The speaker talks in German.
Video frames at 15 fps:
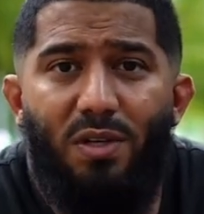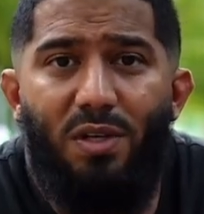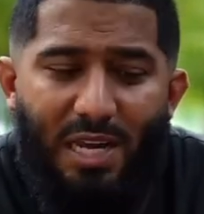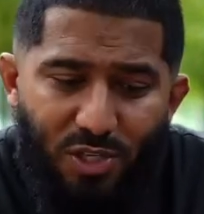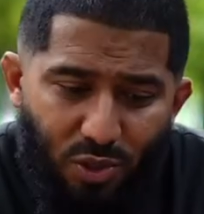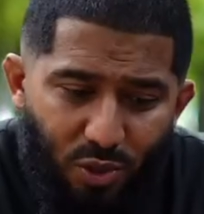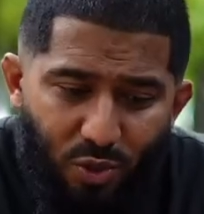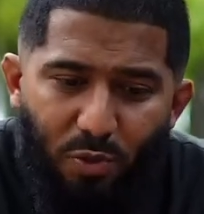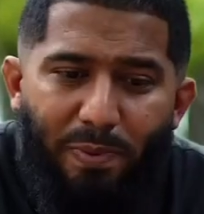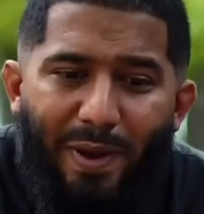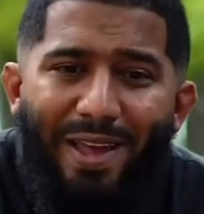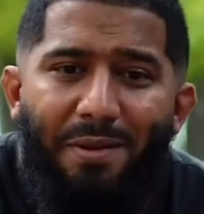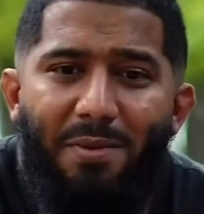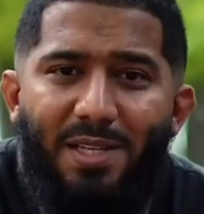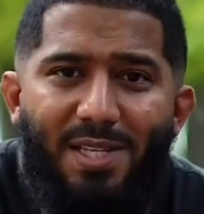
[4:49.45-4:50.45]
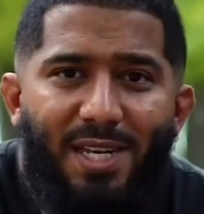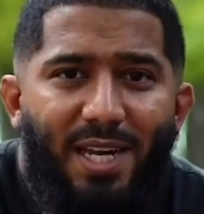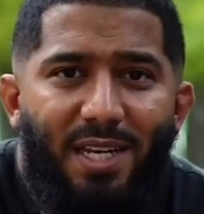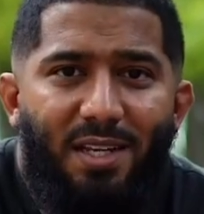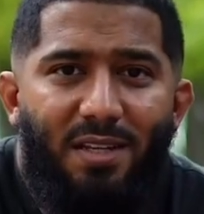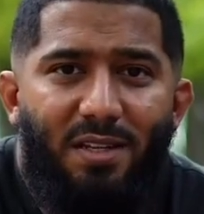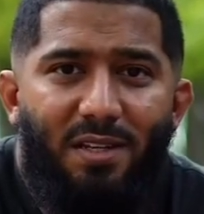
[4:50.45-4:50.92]
Er soll nur bei mir
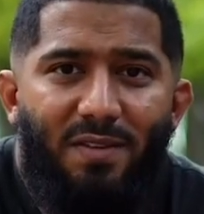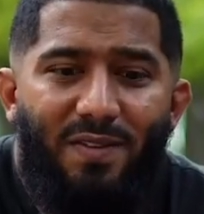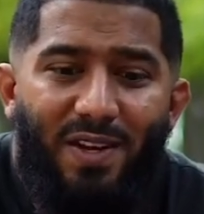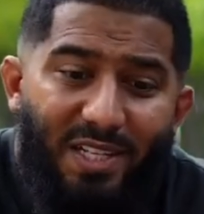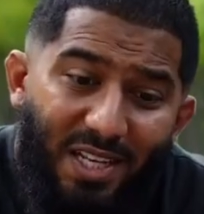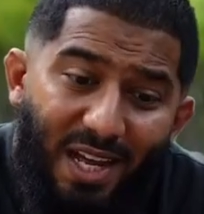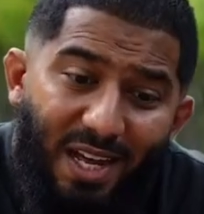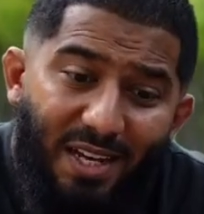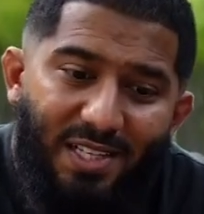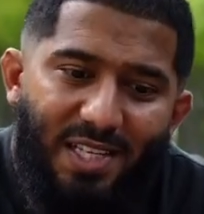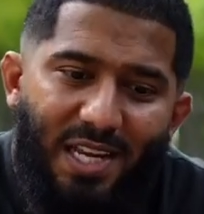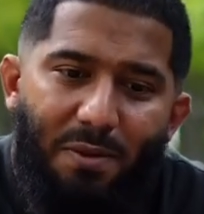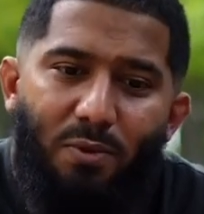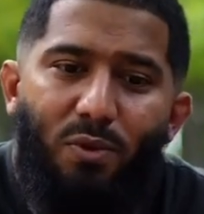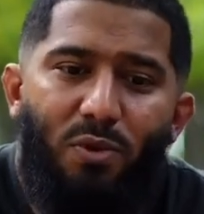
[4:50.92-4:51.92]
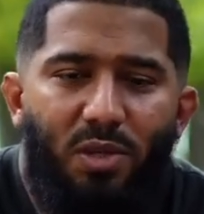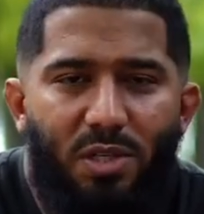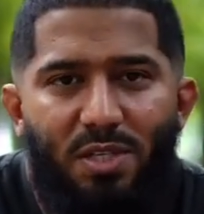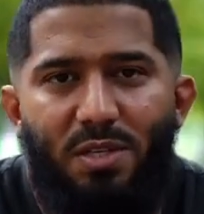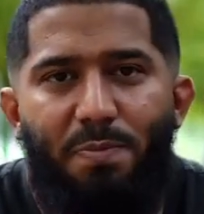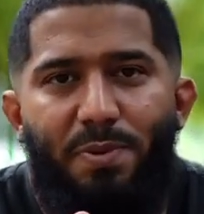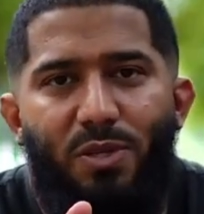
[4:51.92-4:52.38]
sein, weil ich Angst habe, ohne diese